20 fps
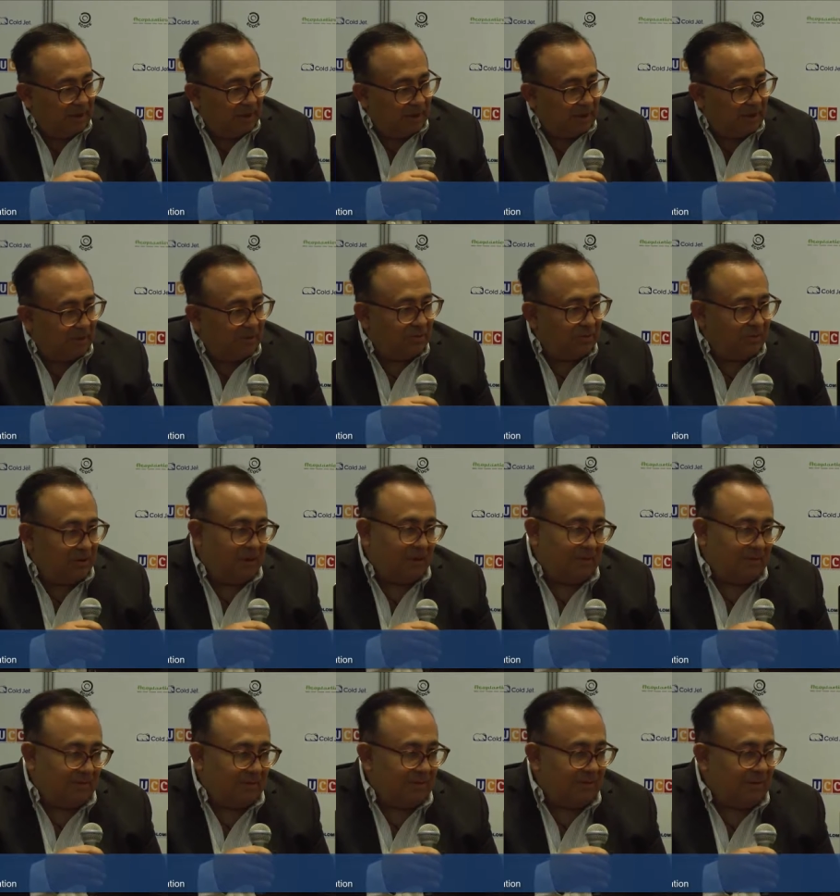que, que
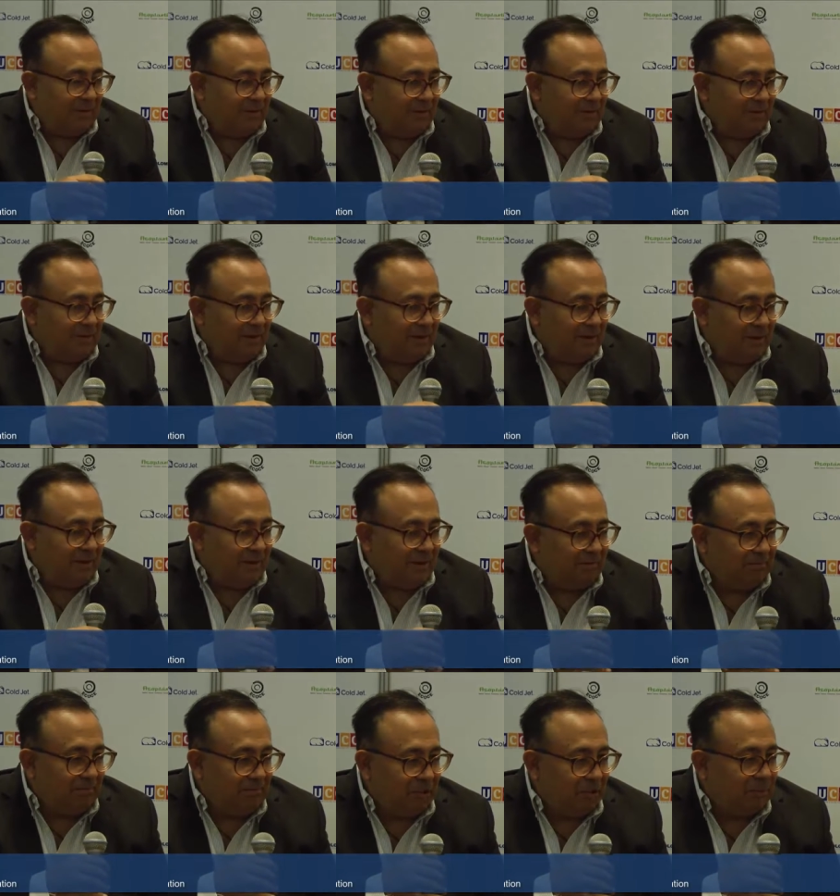es, eh, tiene
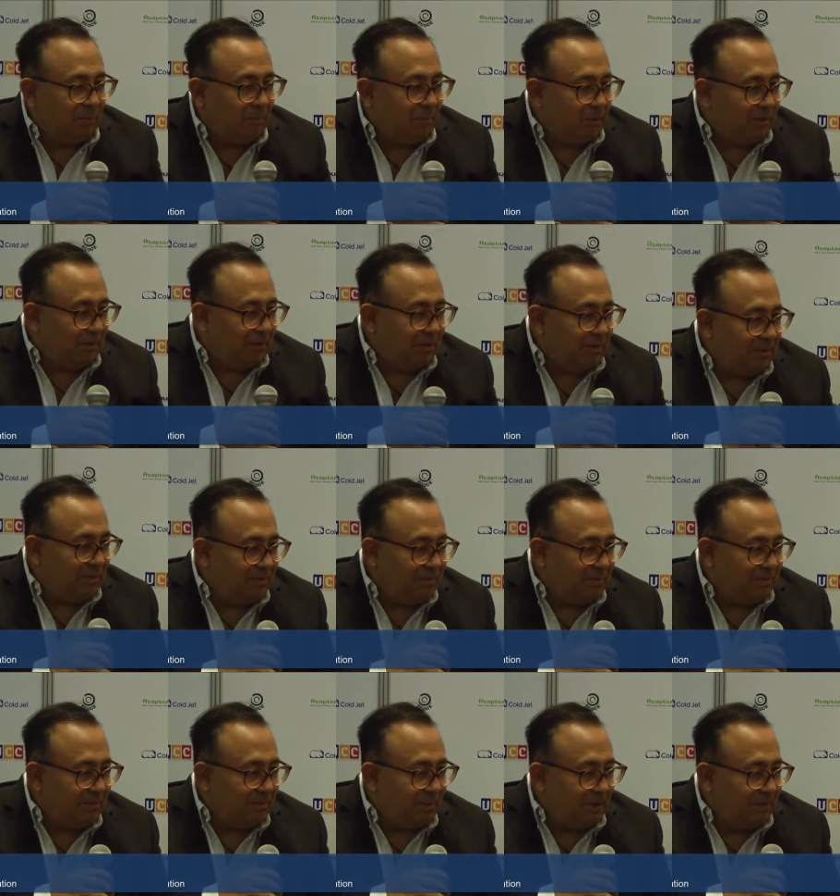dos componentes.
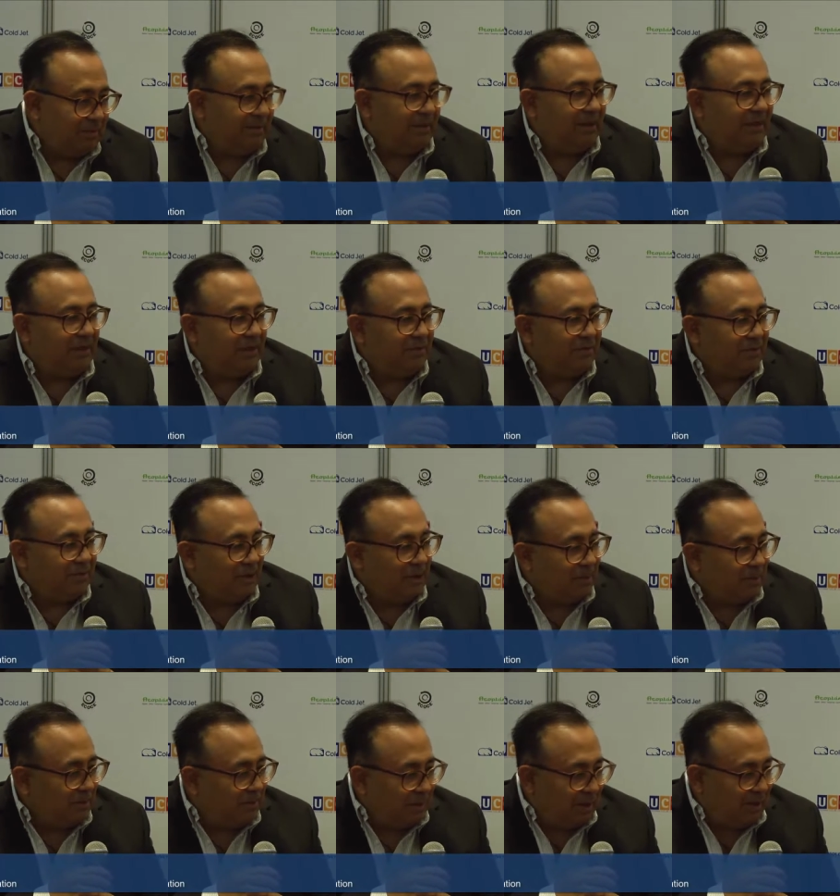Un vessel, que es una
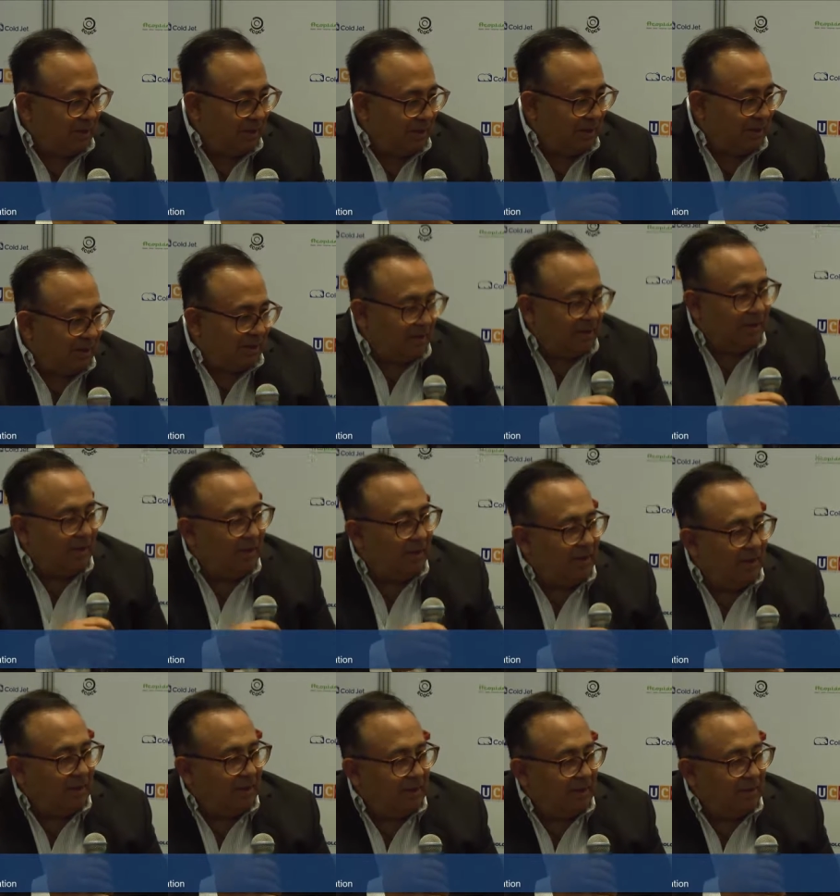botella
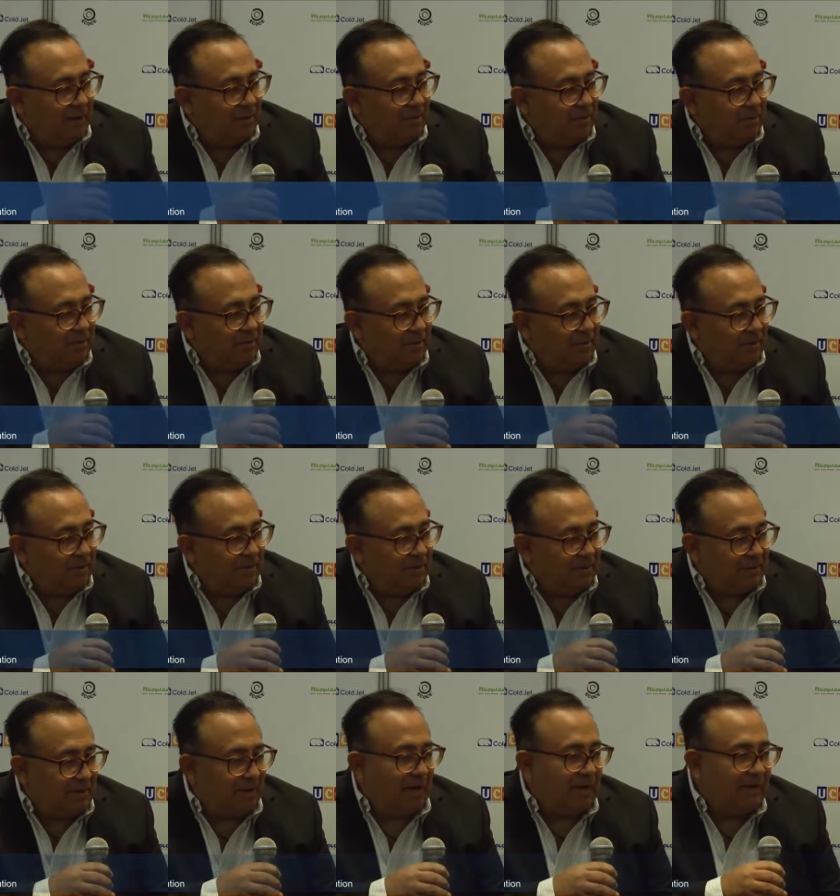digamos, a base de
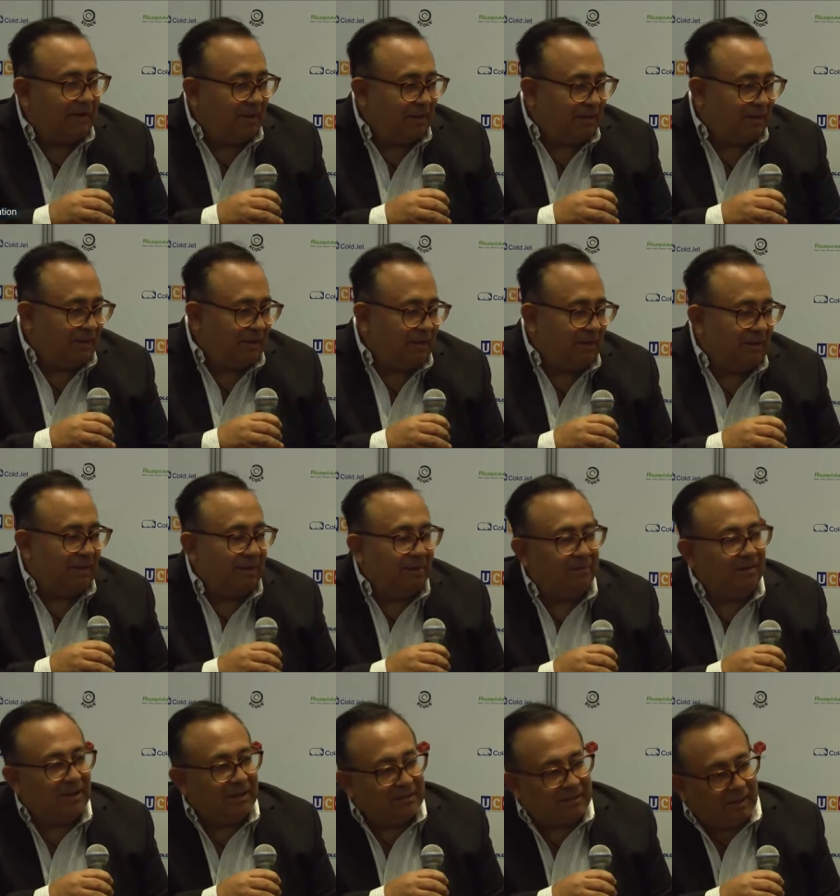Tritan, que tiene
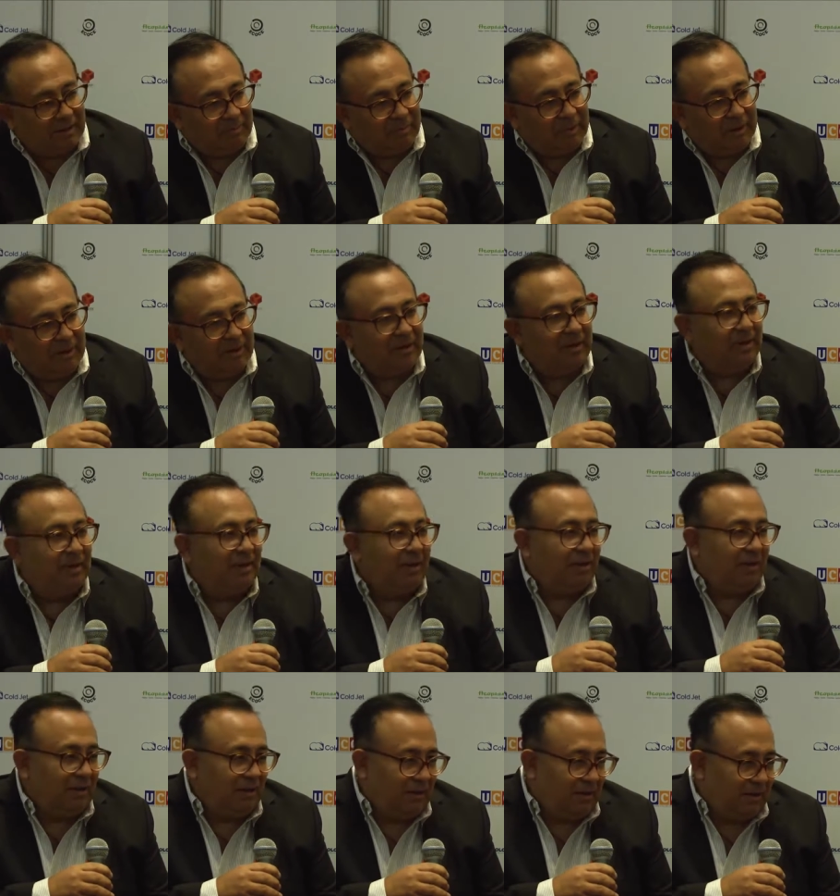una tapa
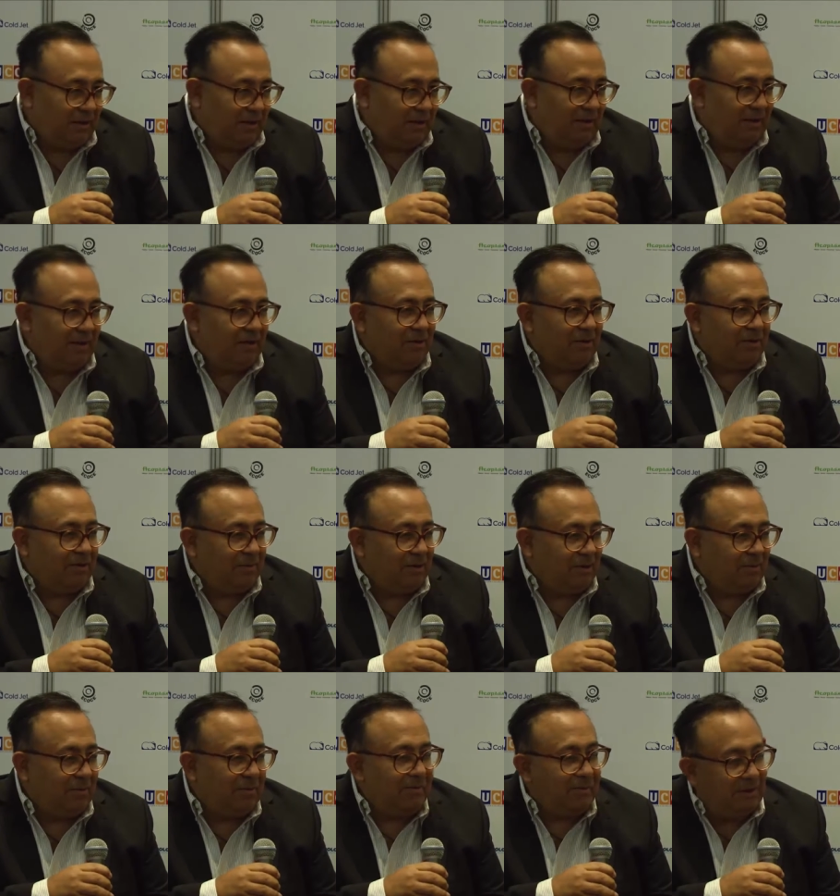eh, con una
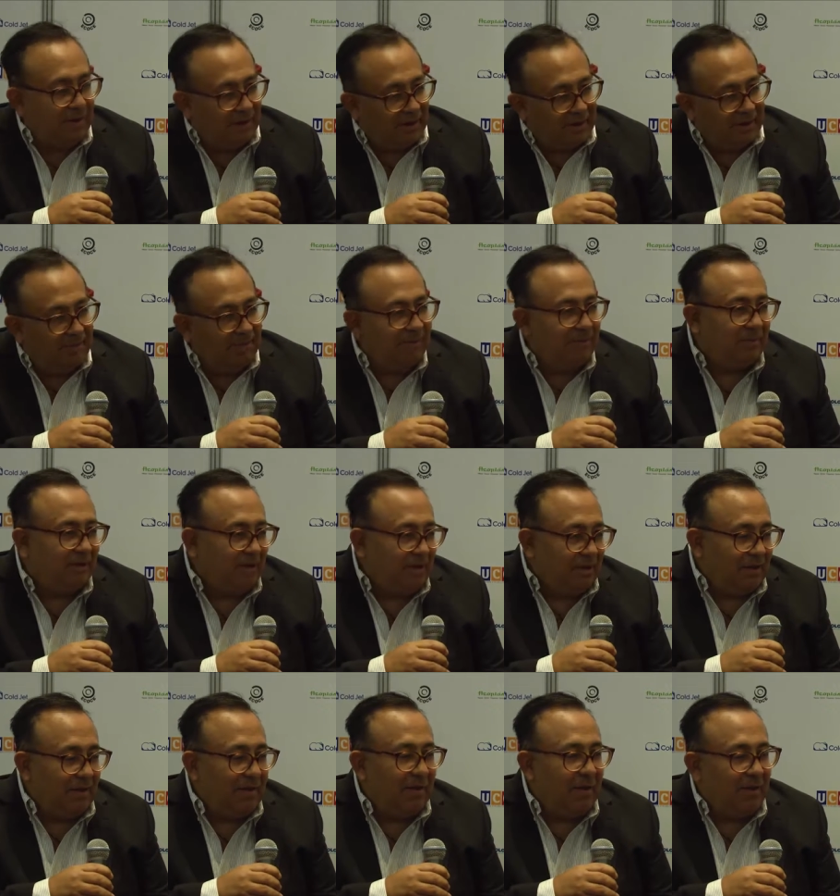bisagra
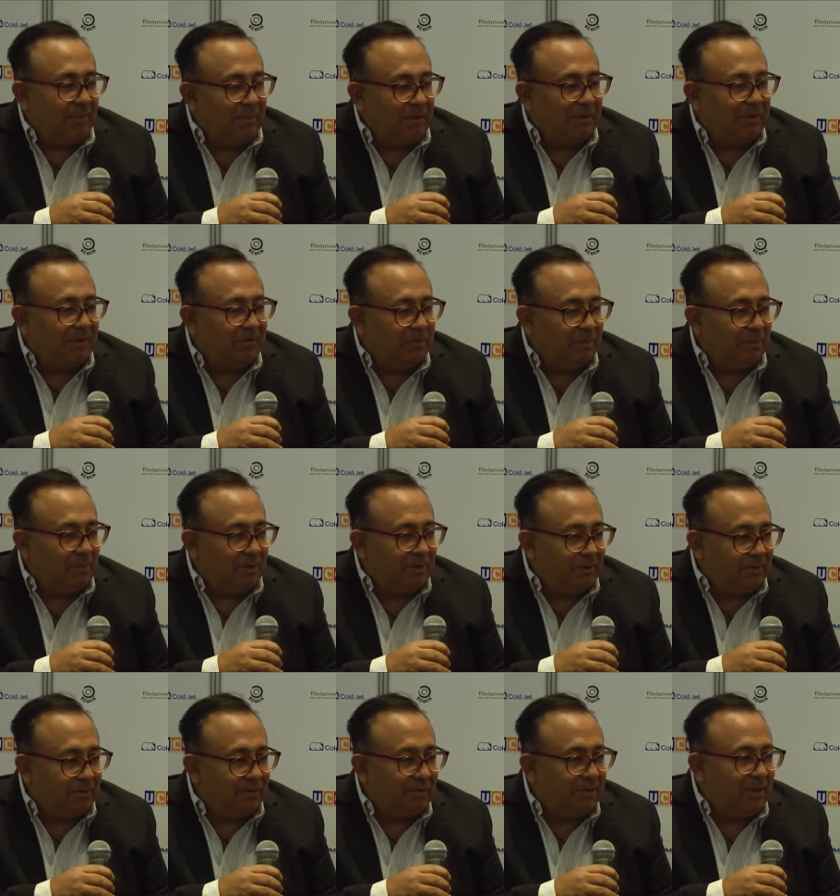en la parte superior.